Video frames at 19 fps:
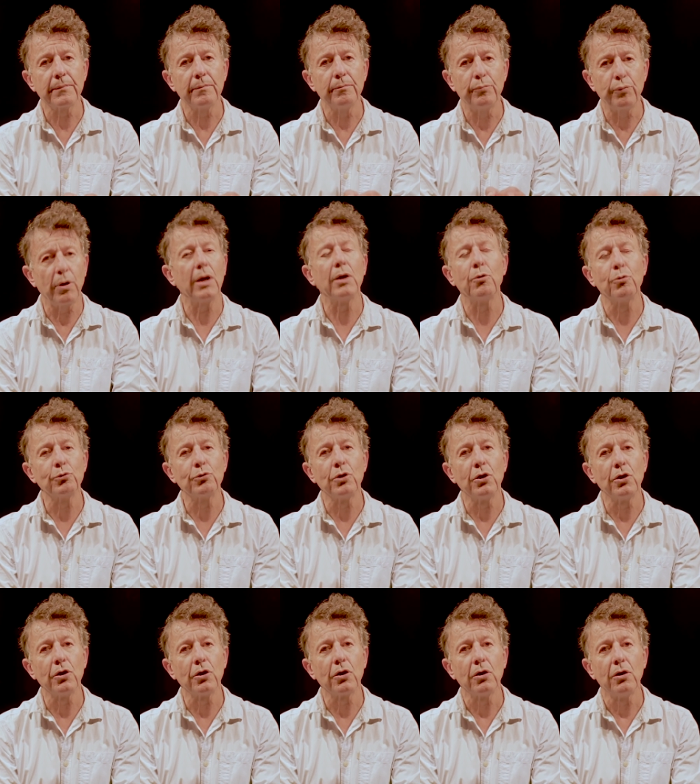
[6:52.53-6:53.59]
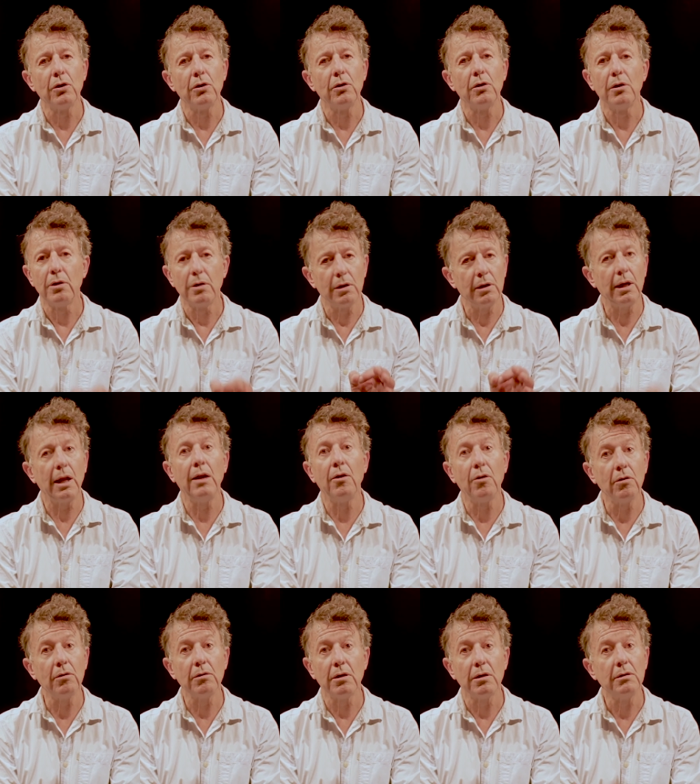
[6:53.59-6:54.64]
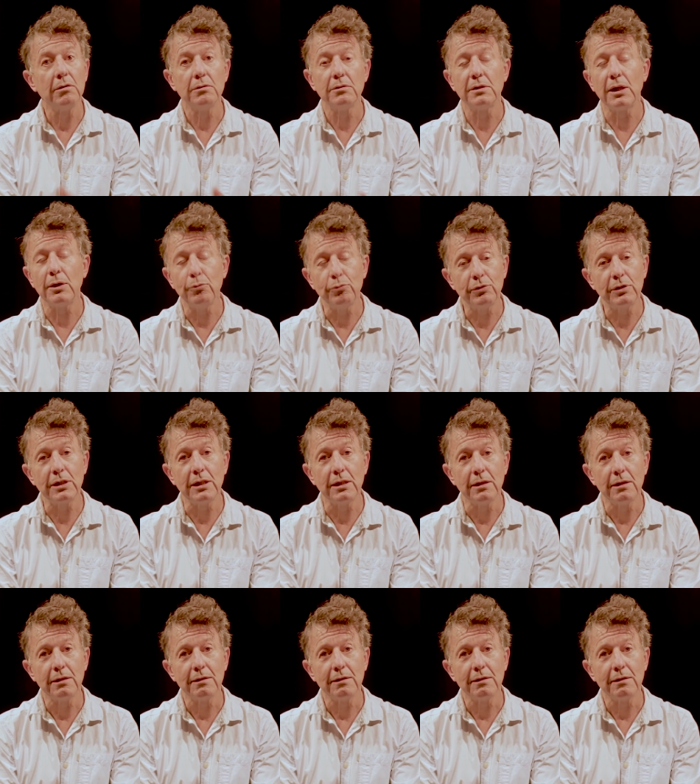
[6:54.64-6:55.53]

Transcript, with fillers: pour un conteur, la langue, c'est l'outil.